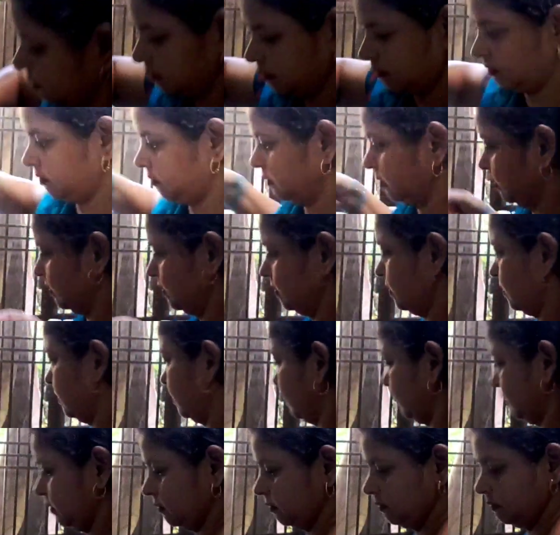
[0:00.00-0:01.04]
और सुबह भी
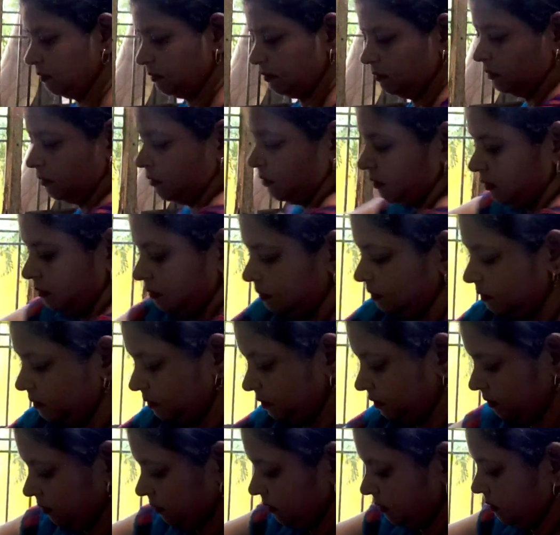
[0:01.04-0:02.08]
मेरा यही हाल होता है
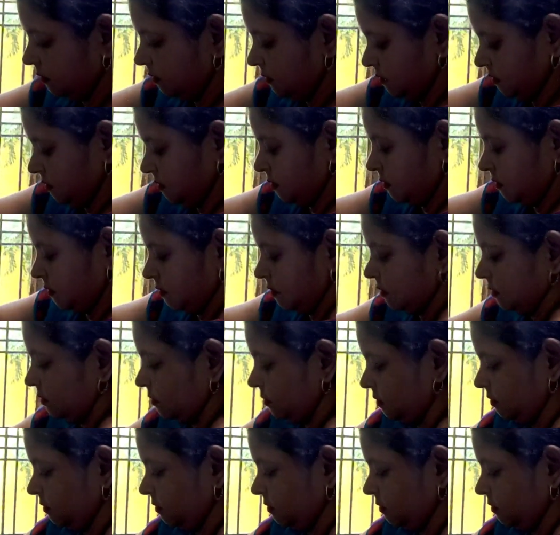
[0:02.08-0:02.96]
जब मैं उठती हूँ